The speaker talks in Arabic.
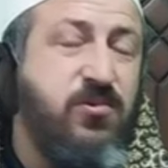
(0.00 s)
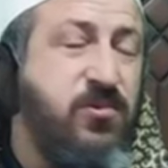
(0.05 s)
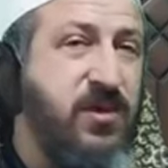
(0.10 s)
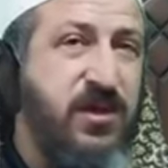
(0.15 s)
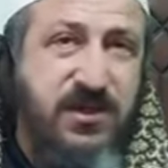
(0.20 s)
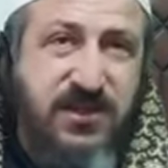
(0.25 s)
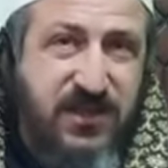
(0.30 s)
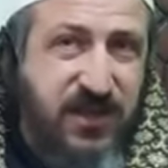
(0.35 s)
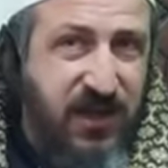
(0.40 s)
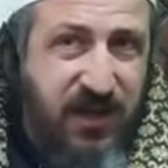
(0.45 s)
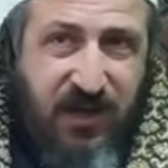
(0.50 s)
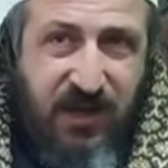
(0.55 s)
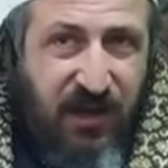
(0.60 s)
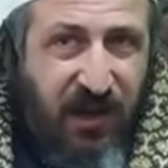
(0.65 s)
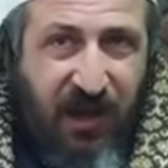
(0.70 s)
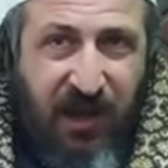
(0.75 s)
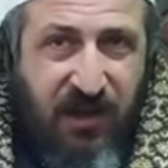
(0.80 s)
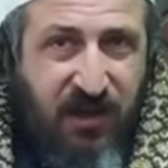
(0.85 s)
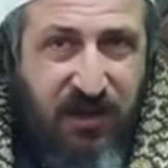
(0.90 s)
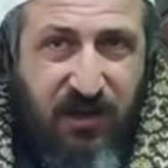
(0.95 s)
نساء
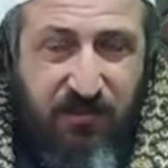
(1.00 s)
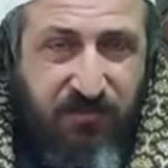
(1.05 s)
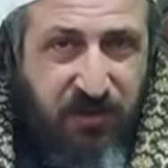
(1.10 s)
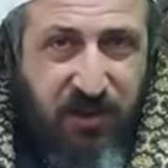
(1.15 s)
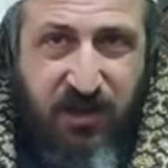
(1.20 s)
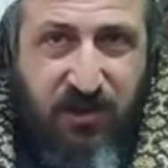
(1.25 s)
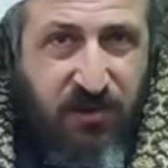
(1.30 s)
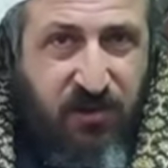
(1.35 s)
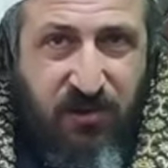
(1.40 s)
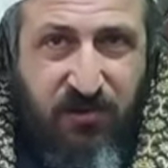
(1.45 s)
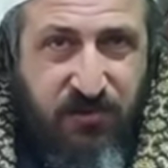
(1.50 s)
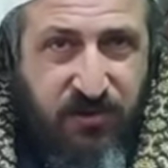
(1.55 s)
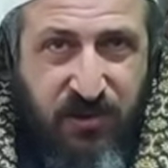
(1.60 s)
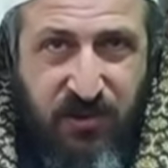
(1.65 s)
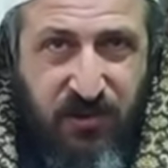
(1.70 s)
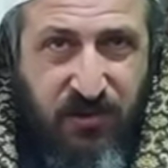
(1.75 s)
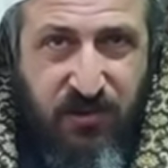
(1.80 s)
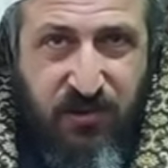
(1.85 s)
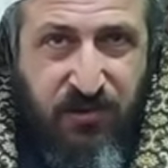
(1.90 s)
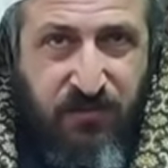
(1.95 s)
العالمين
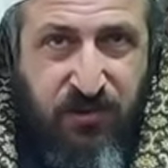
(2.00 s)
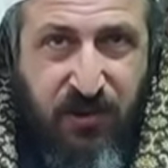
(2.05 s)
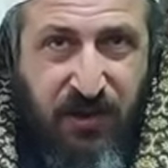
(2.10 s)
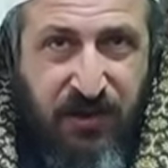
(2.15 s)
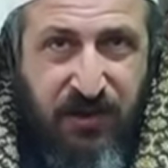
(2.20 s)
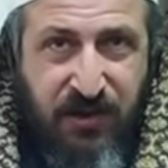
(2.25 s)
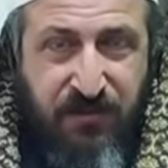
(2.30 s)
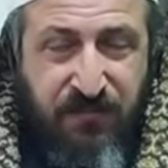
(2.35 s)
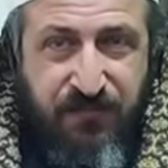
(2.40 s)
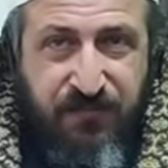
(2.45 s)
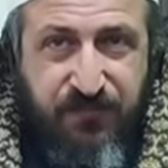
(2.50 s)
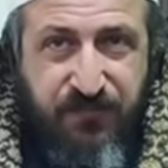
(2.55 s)
رضي الله عنها